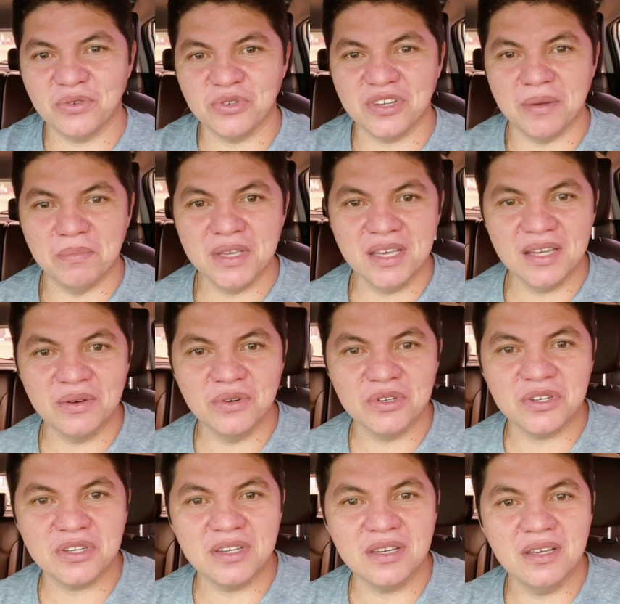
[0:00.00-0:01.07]
os
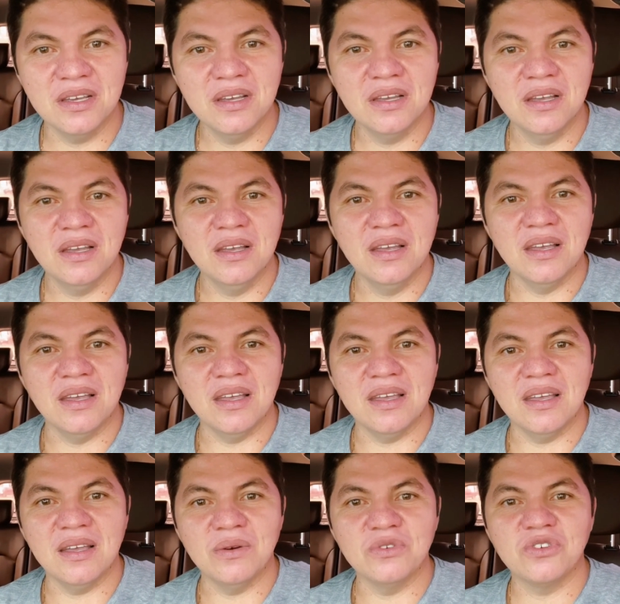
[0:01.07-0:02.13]
amigos,
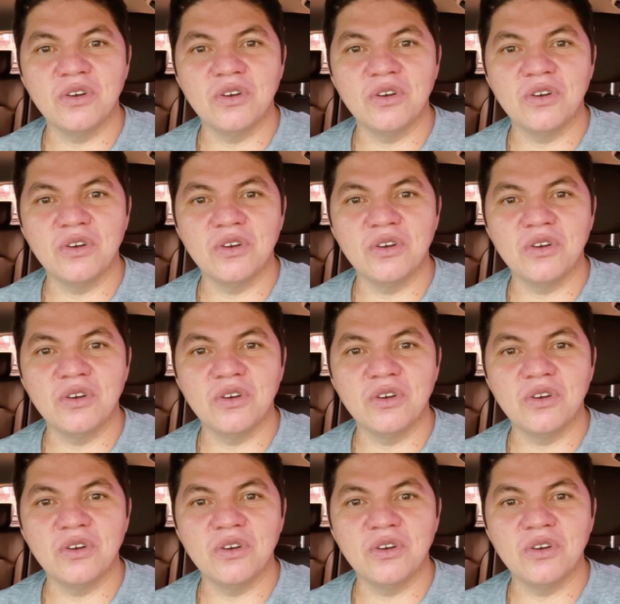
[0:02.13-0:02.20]
é, os